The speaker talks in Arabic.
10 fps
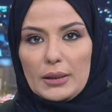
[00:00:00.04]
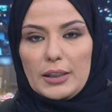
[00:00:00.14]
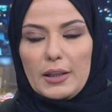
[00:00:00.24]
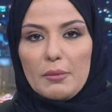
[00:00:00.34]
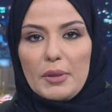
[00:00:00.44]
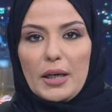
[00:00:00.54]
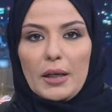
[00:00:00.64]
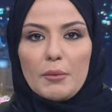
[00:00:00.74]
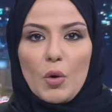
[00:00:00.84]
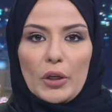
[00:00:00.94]
نظم
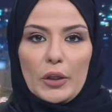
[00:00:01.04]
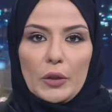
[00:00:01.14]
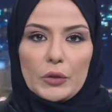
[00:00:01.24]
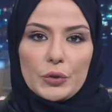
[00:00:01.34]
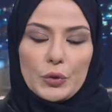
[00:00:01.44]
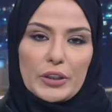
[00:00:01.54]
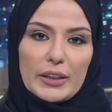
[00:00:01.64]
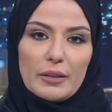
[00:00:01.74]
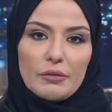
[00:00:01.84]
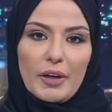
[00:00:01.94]
الموقع
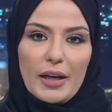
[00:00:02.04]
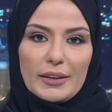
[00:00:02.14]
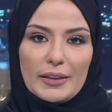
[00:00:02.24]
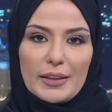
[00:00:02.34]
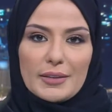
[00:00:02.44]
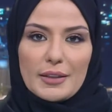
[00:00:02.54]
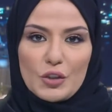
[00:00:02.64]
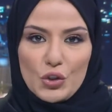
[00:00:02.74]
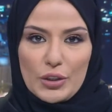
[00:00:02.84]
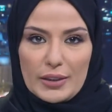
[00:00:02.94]
الإلكتروني
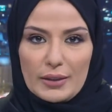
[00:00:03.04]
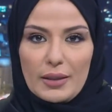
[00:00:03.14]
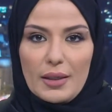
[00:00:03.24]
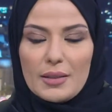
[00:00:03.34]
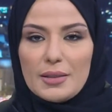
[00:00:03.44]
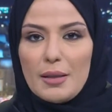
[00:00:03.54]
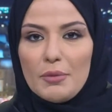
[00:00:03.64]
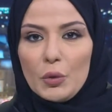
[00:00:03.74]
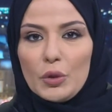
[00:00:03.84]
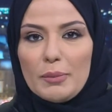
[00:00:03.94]
فعاليات الشارقة
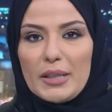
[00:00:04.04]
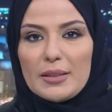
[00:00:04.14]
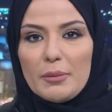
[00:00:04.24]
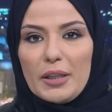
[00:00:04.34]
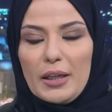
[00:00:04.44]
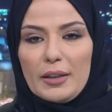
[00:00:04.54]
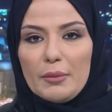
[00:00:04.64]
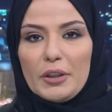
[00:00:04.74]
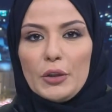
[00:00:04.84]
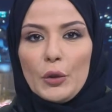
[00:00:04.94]
التابع للمكتب
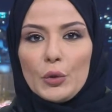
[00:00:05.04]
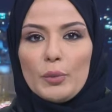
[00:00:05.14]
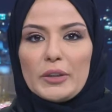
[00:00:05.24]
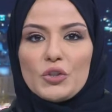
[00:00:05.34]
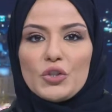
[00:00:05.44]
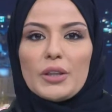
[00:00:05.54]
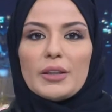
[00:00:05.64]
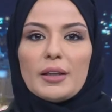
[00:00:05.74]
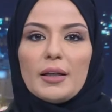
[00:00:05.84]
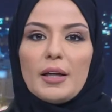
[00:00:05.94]
الإعلامي لحكومة
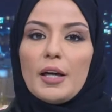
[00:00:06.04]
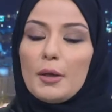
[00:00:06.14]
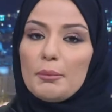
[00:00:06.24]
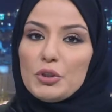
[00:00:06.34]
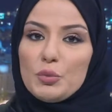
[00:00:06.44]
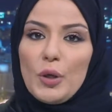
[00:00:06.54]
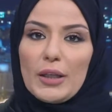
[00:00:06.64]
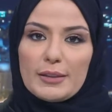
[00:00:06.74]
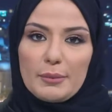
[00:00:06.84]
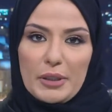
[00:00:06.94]
الشارقة
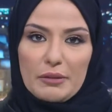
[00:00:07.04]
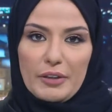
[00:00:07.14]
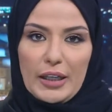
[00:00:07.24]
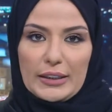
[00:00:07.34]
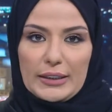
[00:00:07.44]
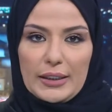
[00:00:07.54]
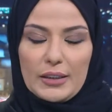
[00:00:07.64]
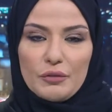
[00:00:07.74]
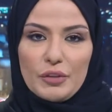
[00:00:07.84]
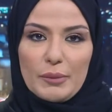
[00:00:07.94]
مجموعة من
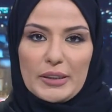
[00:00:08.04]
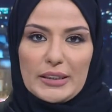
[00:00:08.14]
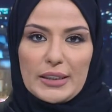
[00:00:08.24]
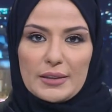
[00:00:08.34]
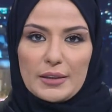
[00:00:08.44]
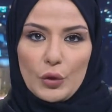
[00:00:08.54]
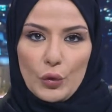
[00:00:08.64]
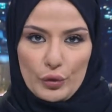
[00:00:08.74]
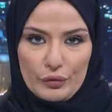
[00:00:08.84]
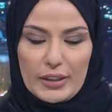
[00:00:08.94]
الفعاليات في
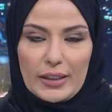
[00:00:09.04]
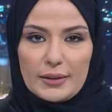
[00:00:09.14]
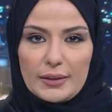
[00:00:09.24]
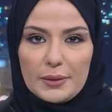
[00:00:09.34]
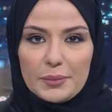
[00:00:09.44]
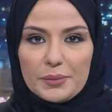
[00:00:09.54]
مدينة خرفكان